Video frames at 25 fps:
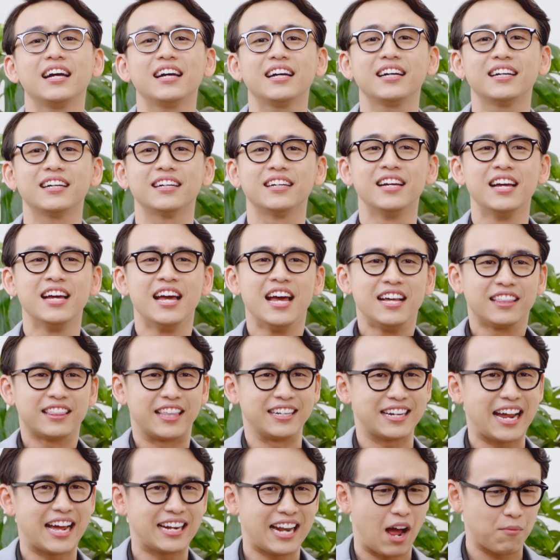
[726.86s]
đúng không?
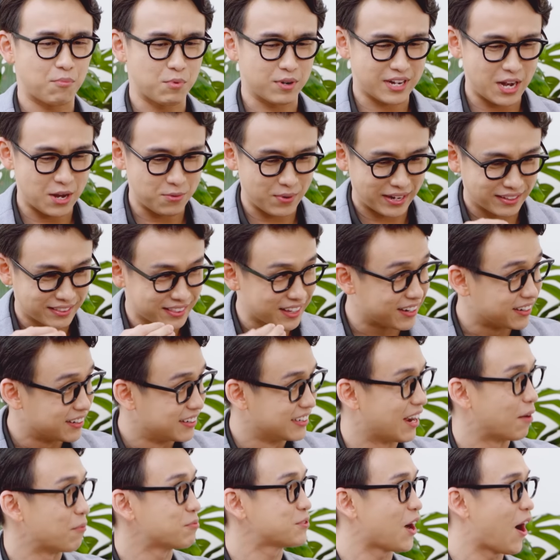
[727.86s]
Thì ra anh học được điều này
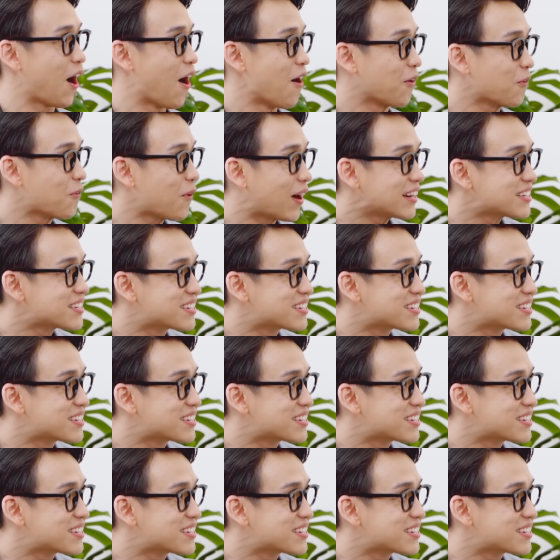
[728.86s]
từ học trò của